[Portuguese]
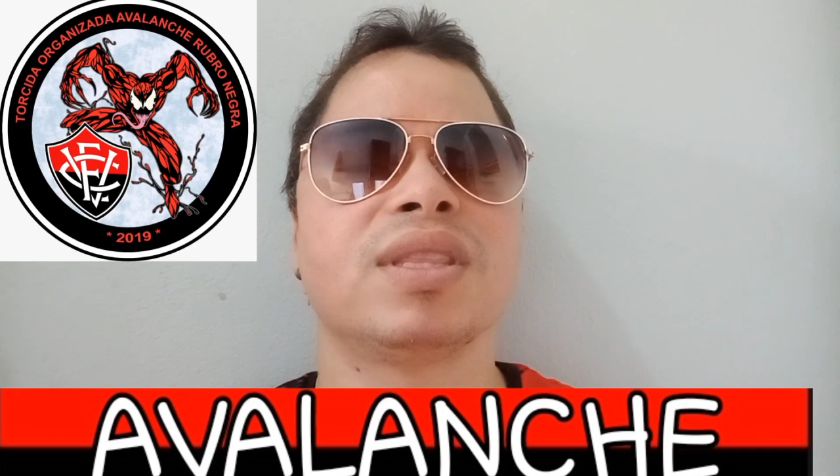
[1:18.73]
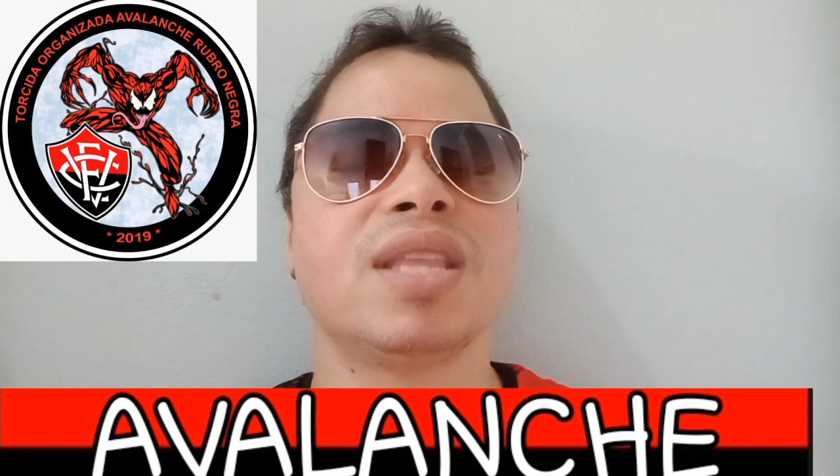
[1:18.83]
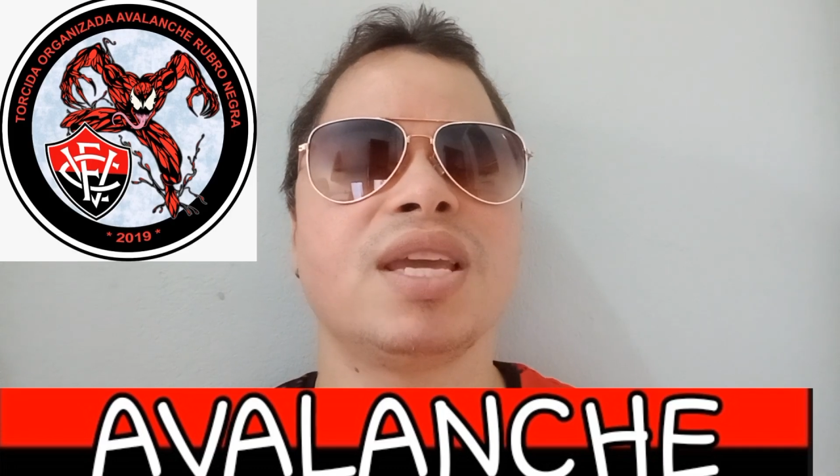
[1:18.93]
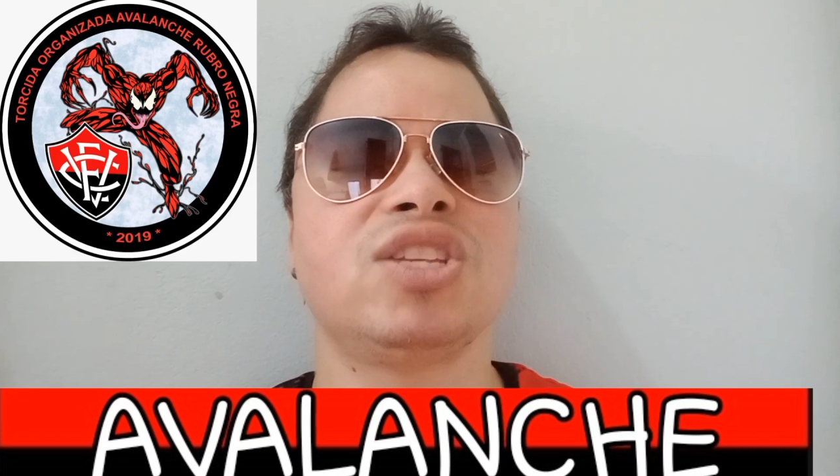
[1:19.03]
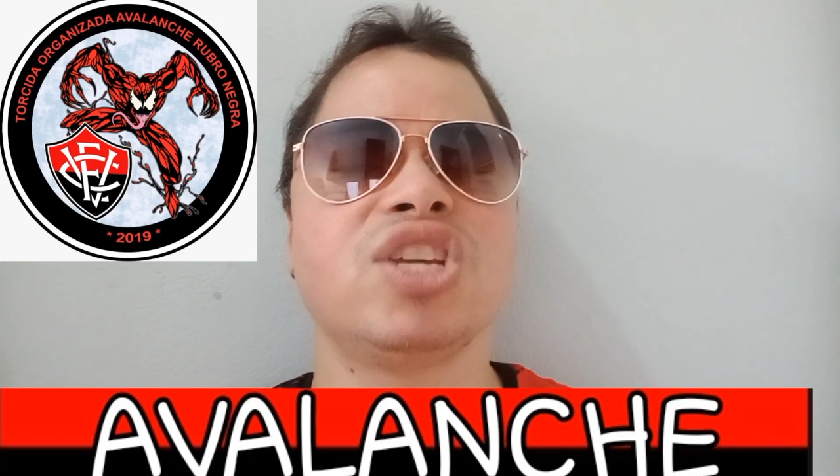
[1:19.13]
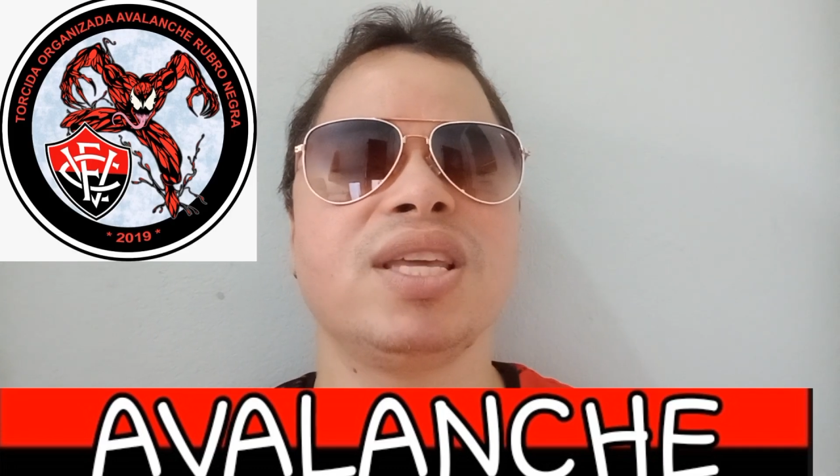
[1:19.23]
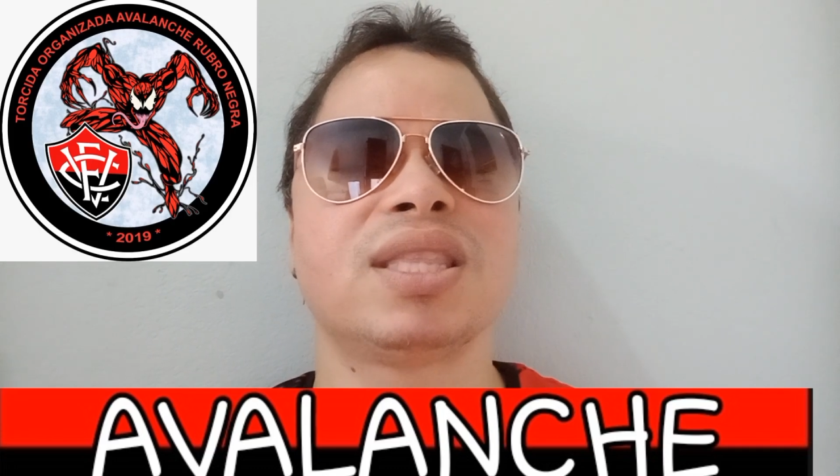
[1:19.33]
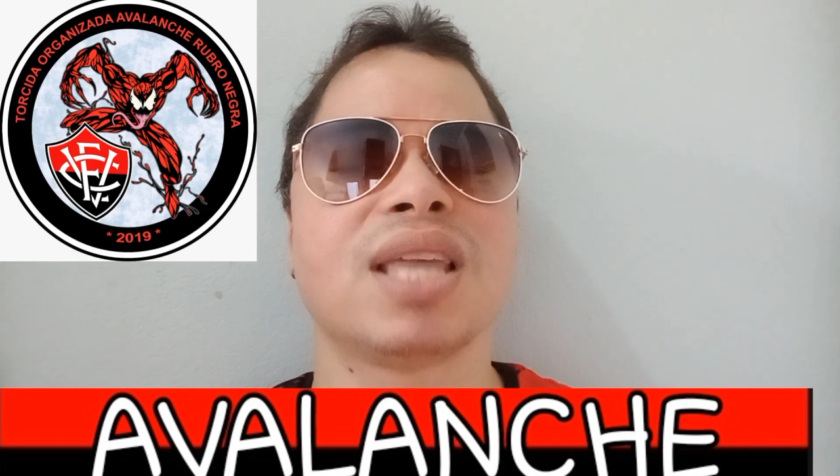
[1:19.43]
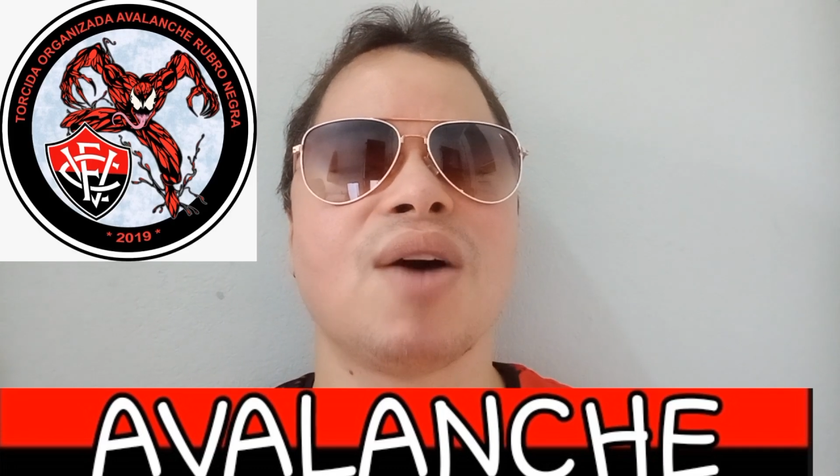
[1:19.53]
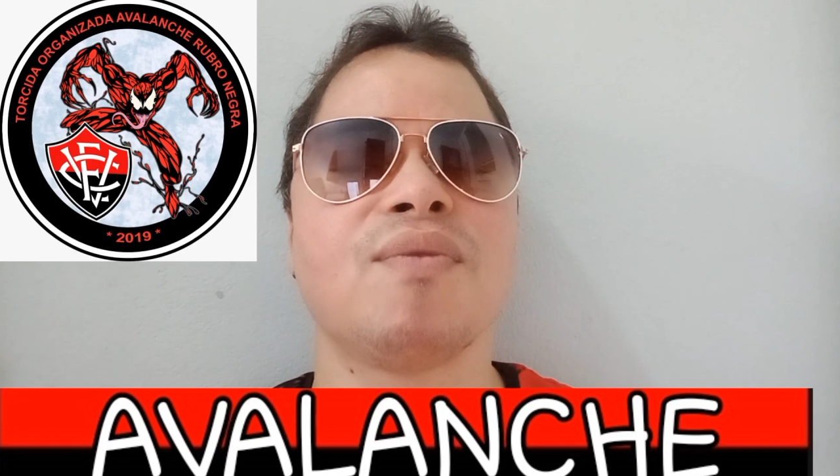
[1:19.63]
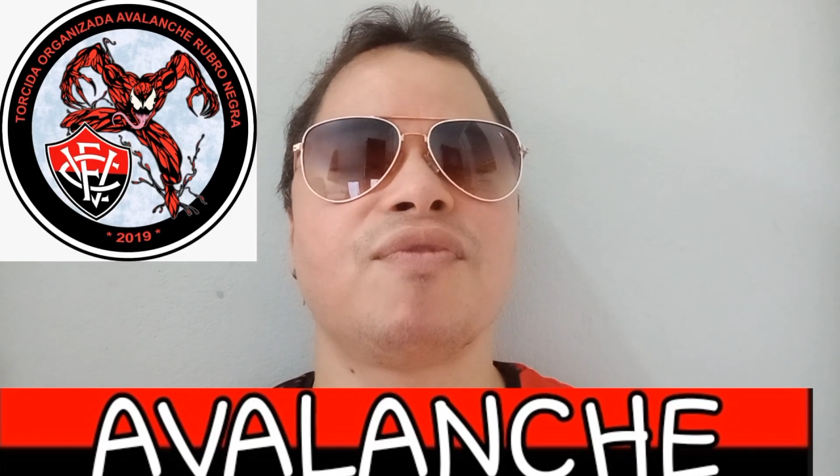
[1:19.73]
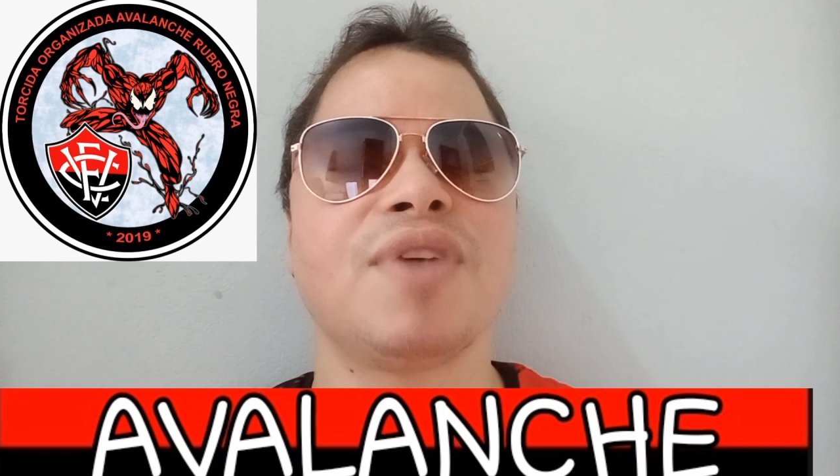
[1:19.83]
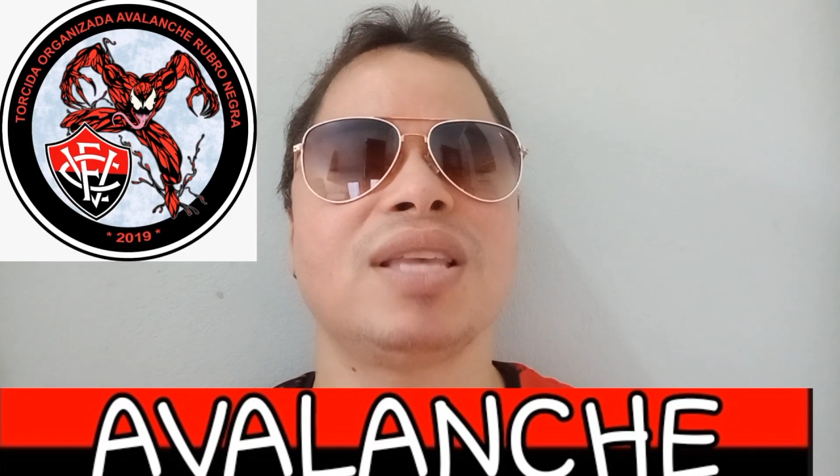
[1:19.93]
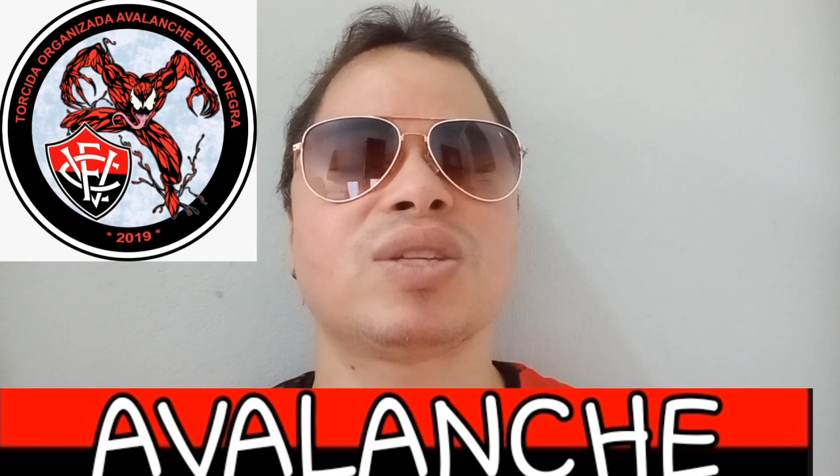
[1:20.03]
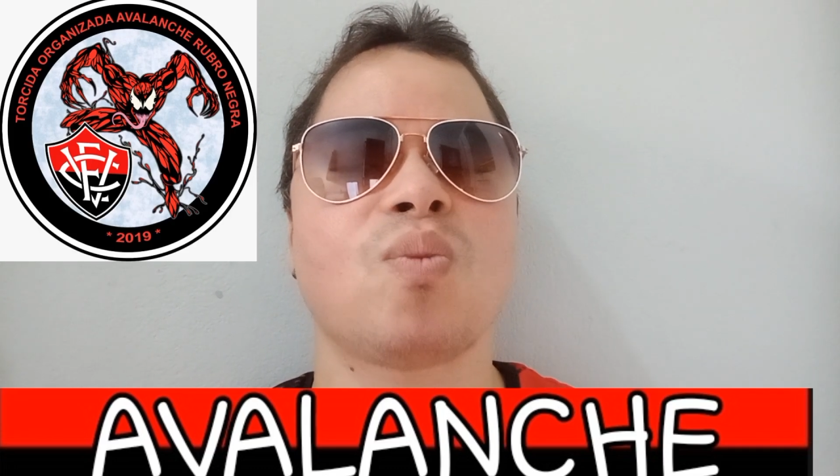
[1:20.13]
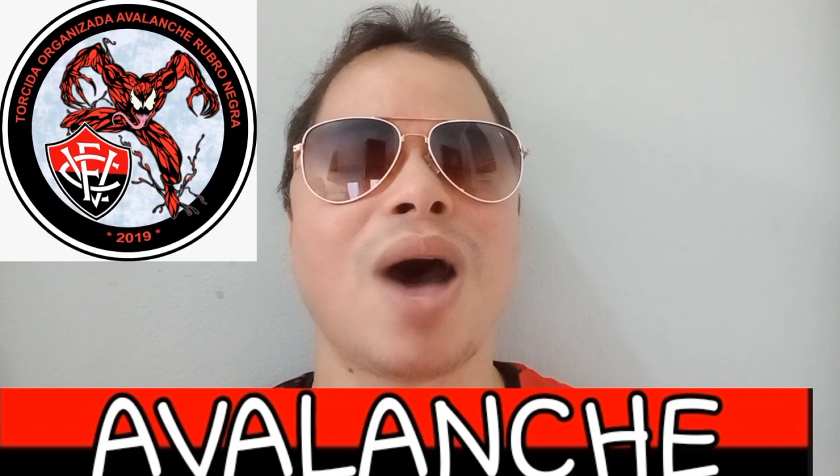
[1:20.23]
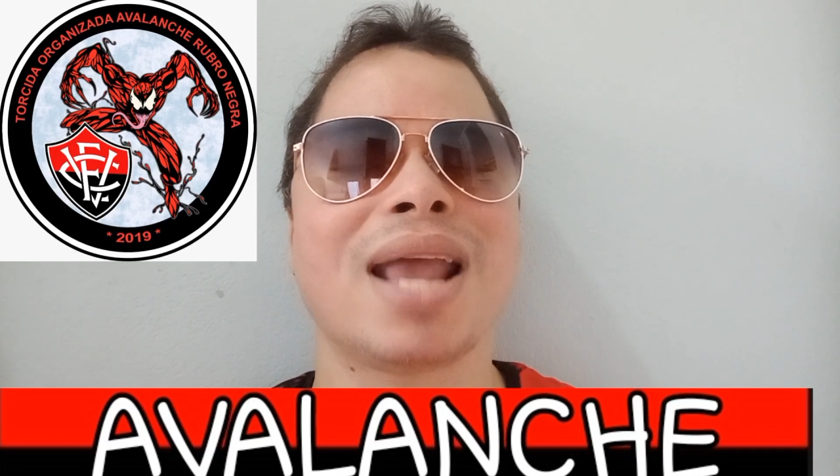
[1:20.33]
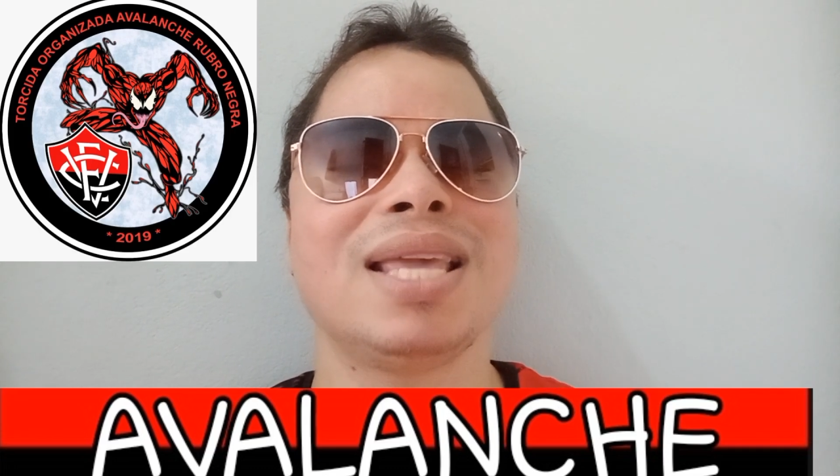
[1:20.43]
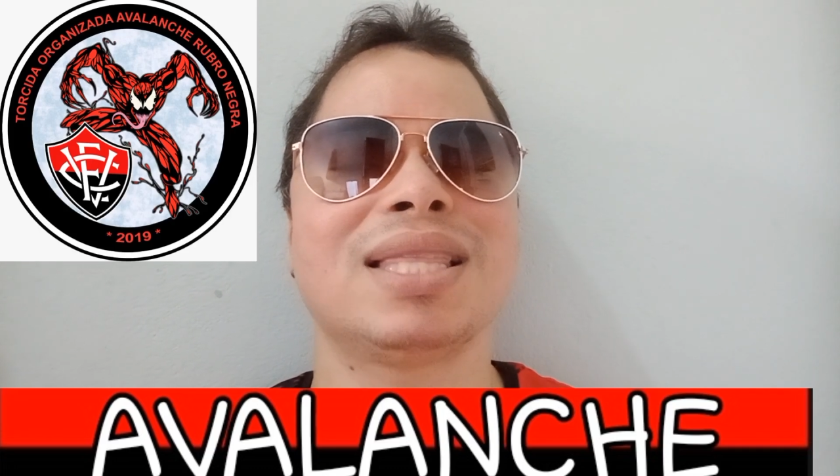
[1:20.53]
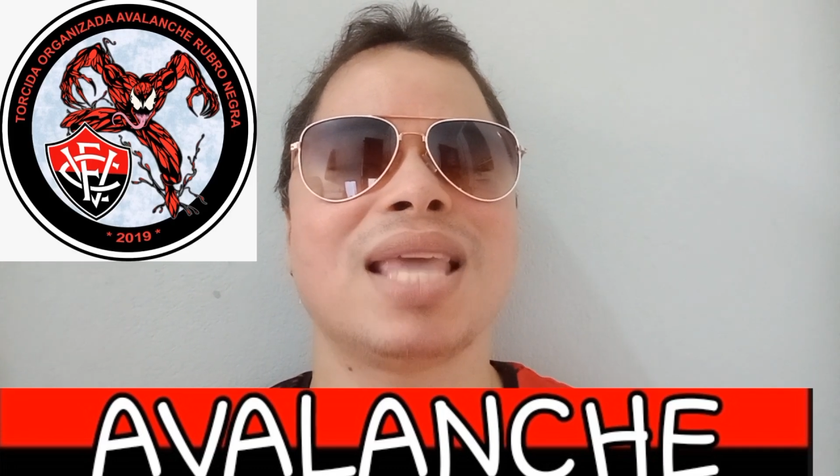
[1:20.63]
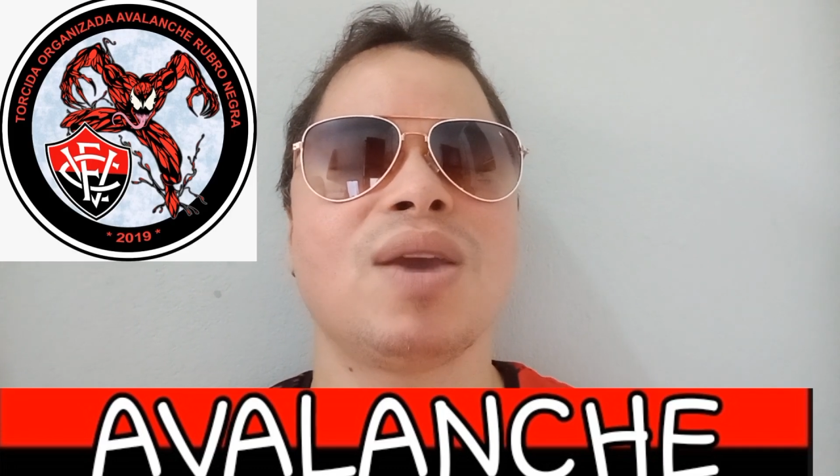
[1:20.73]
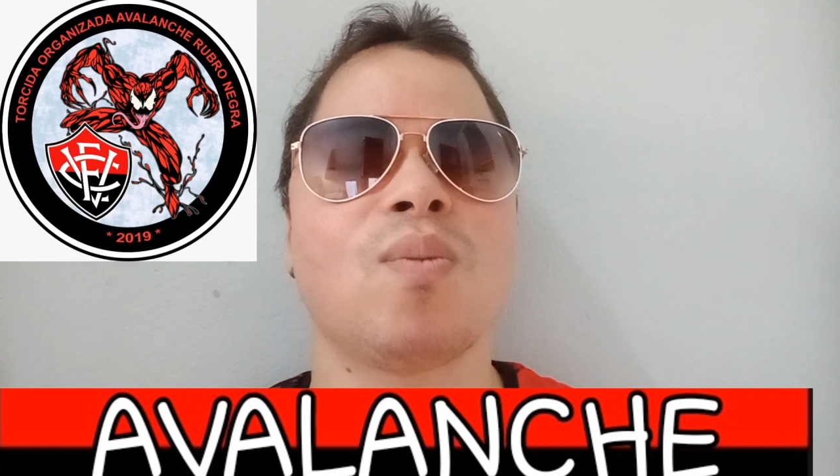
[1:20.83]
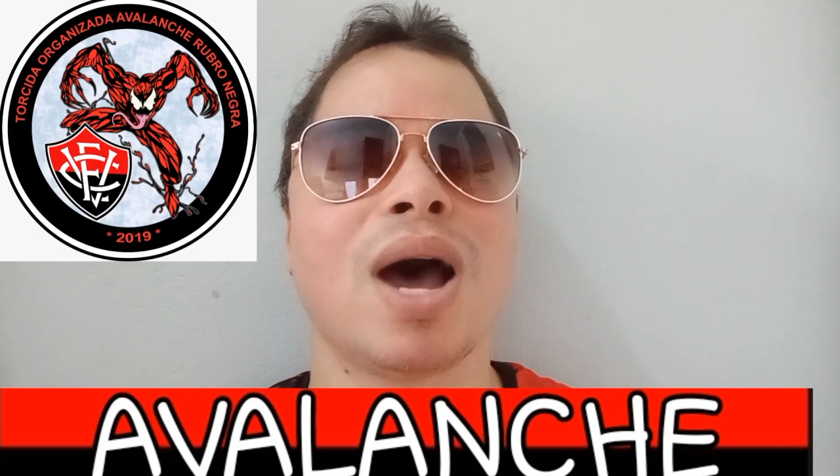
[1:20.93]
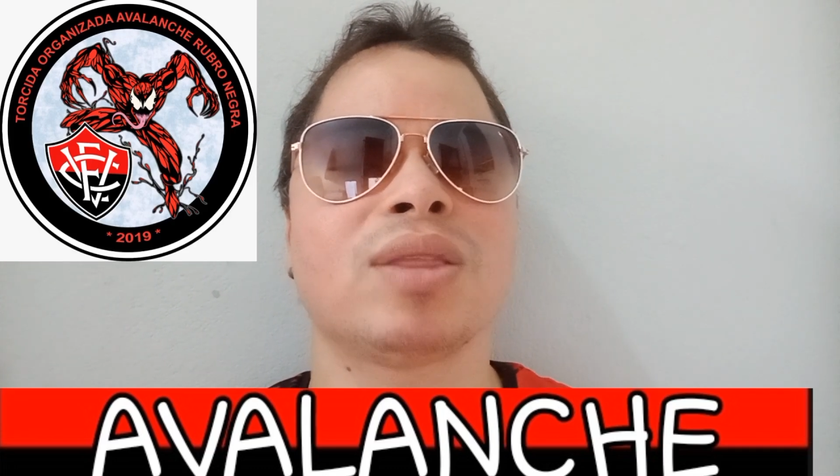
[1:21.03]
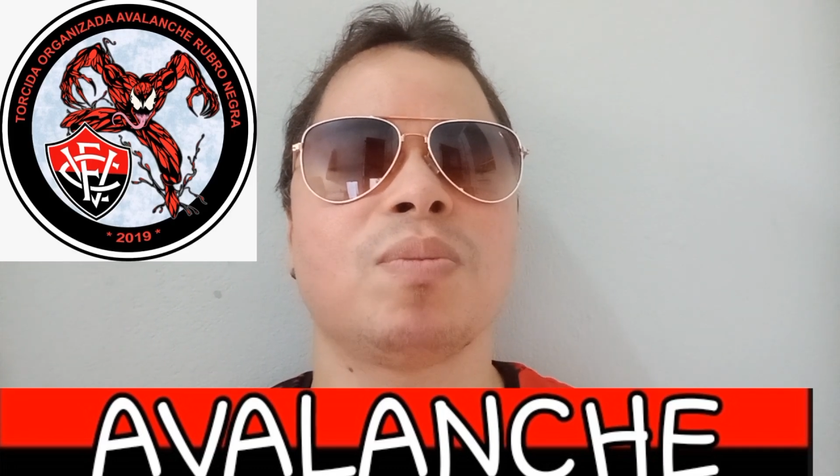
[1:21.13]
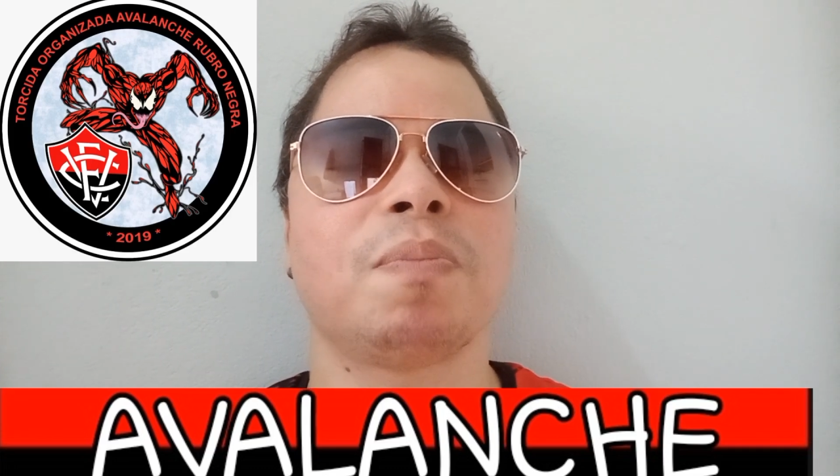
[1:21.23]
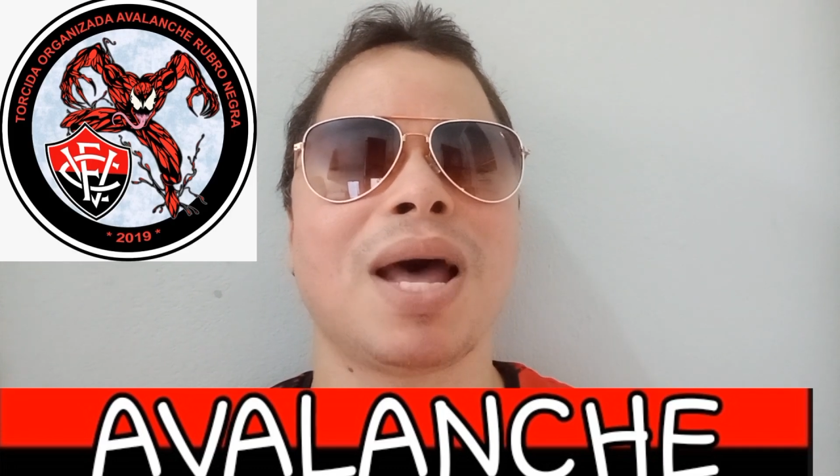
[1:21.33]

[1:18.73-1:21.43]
Desde então fez 44